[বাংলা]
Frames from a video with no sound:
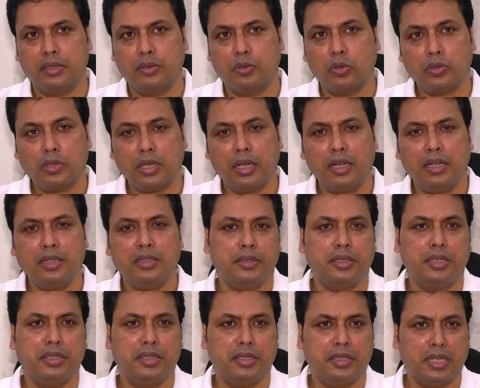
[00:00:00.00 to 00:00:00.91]
সোশ্যাল
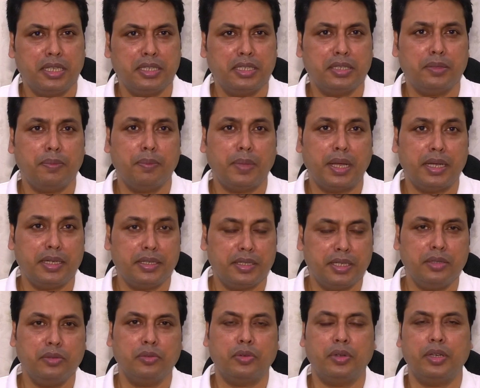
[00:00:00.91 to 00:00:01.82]
ডিস্টেন্স
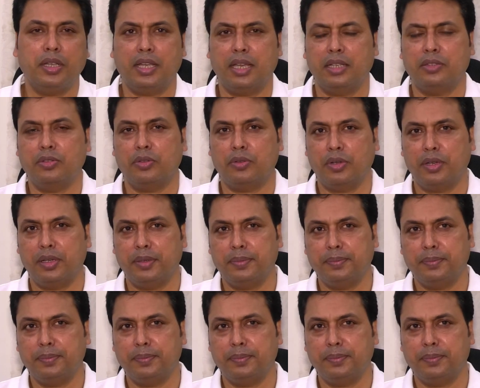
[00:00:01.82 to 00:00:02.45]
মেনটেন করে কাজ করা